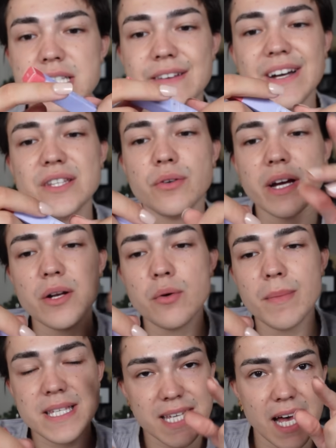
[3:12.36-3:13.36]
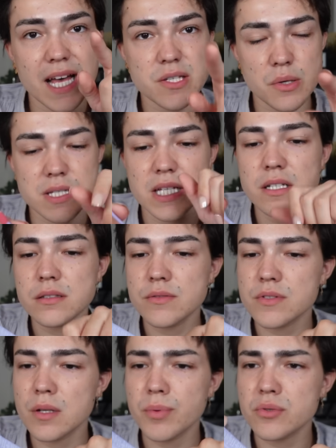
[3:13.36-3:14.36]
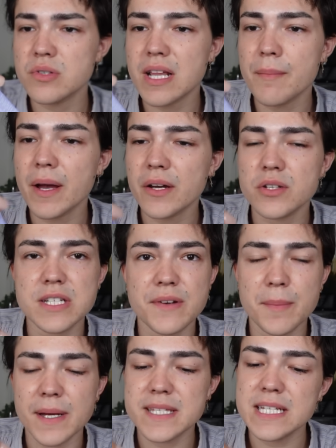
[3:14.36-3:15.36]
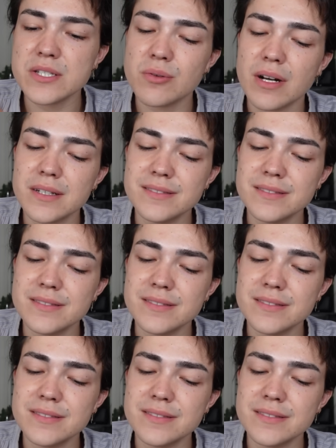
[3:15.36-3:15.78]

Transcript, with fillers: J'avais adoré le mascara à sourcils. C'est le produit de la marque que j'avais apprécié je crois.